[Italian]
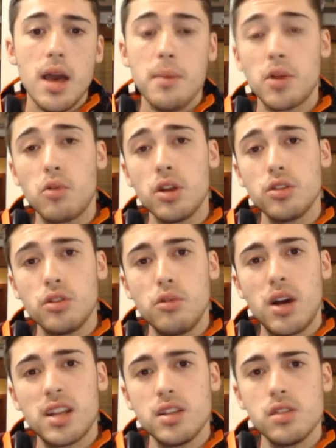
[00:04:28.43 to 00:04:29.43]
Per quanto
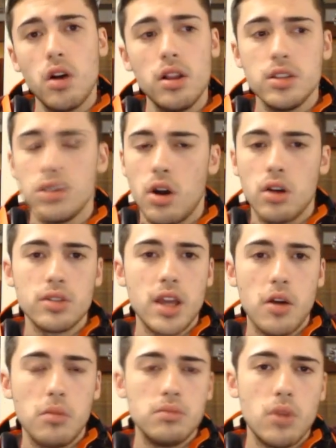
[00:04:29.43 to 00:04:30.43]
riguarda i soldi, no, non è
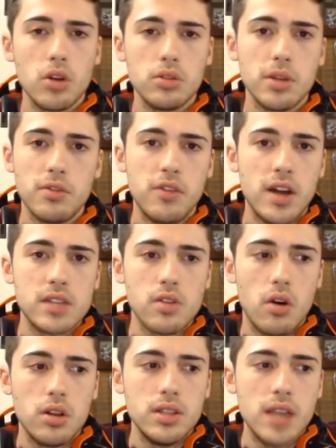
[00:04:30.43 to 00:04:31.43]
un modo per fare
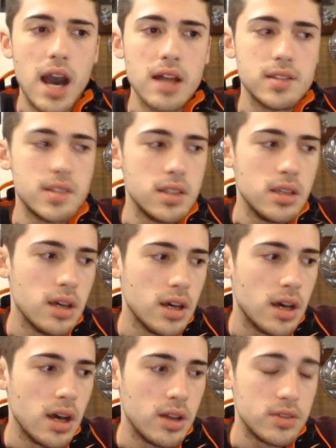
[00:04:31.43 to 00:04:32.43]
soldi, anzi
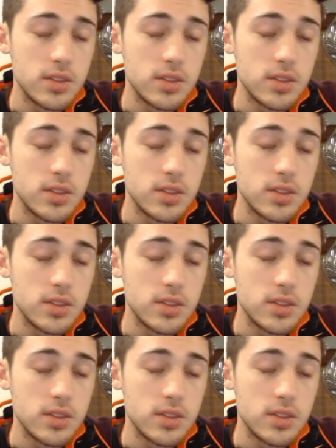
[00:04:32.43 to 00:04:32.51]
eh,